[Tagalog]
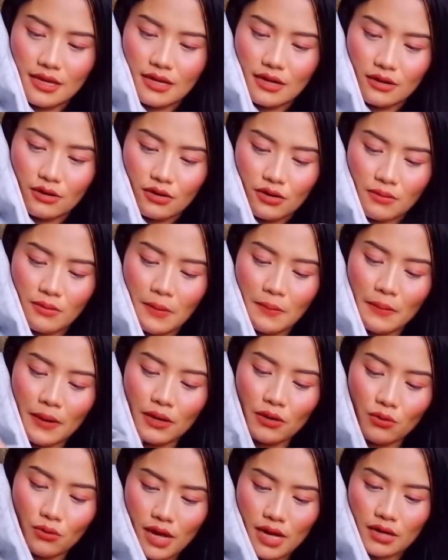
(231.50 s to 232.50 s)
or
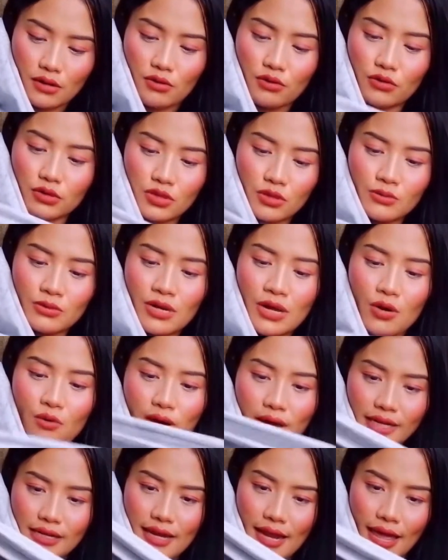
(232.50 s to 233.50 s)
magpaluwag. Kung gusto mo ng
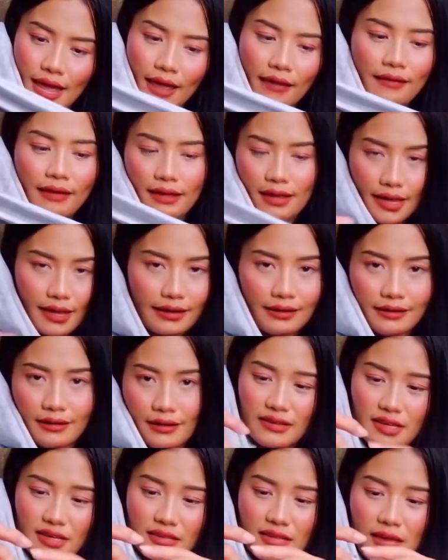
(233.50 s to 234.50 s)
wide leg, ayan.
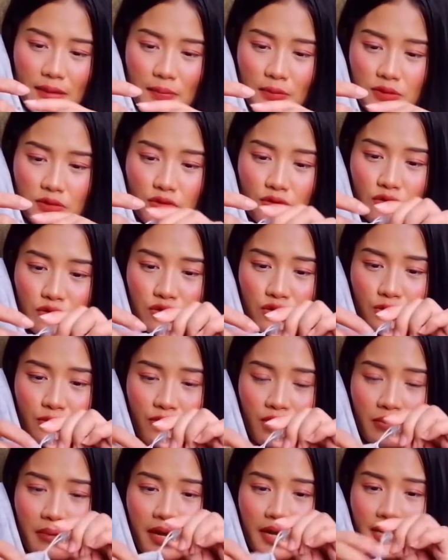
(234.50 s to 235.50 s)
Tapos kung gusto mo
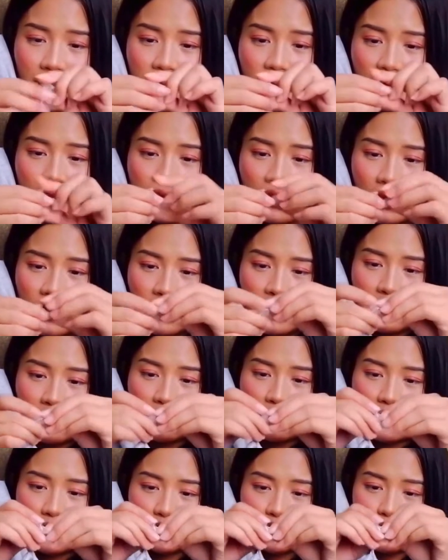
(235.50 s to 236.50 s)
naman ng
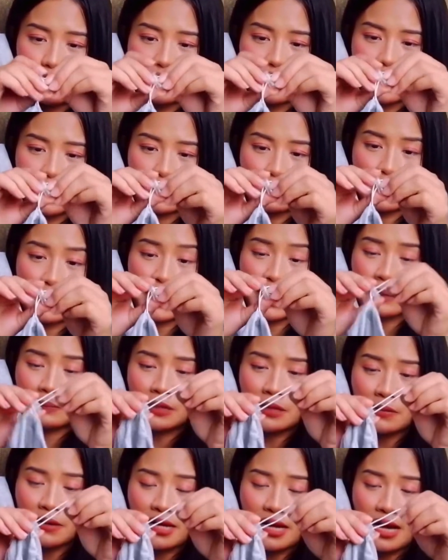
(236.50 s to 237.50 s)
medyo masikip-sikip
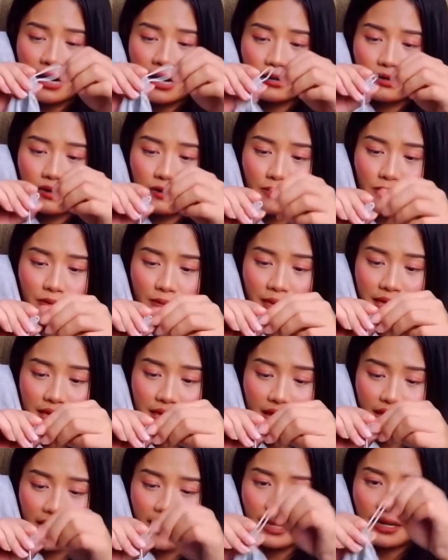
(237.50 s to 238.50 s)
sa may ankle mo
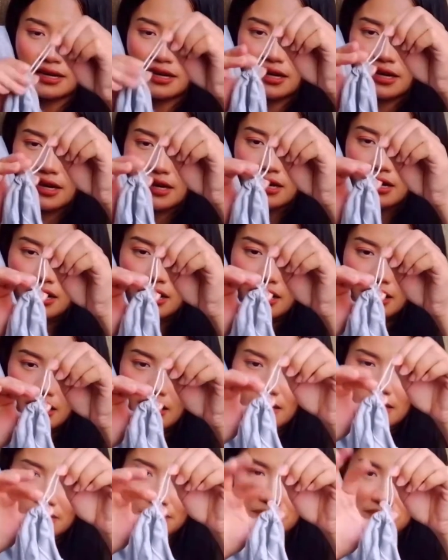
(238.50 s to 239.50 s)
banda, then
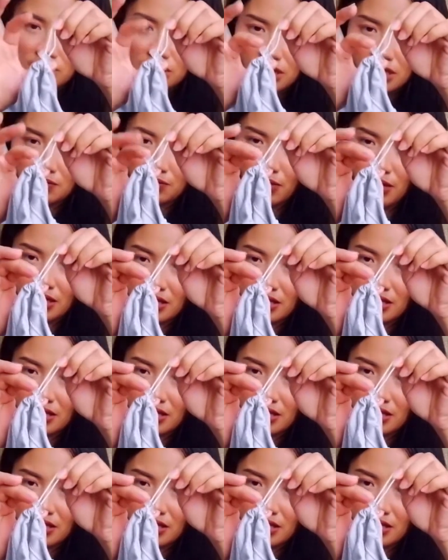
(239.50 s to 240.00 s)
uh, just press